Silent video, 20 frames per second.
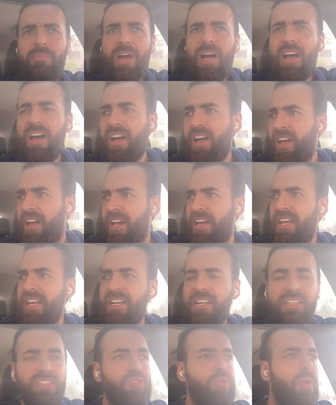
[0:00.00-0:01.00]
بقى
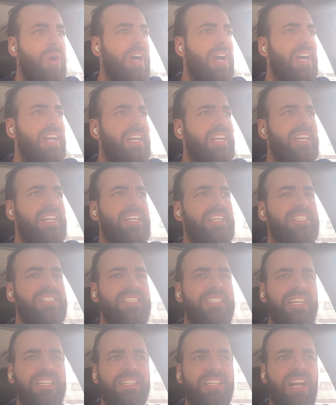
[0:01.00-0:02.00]
السؤال اللي
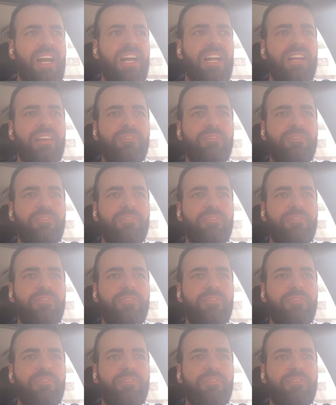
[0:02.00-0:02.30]
يطرح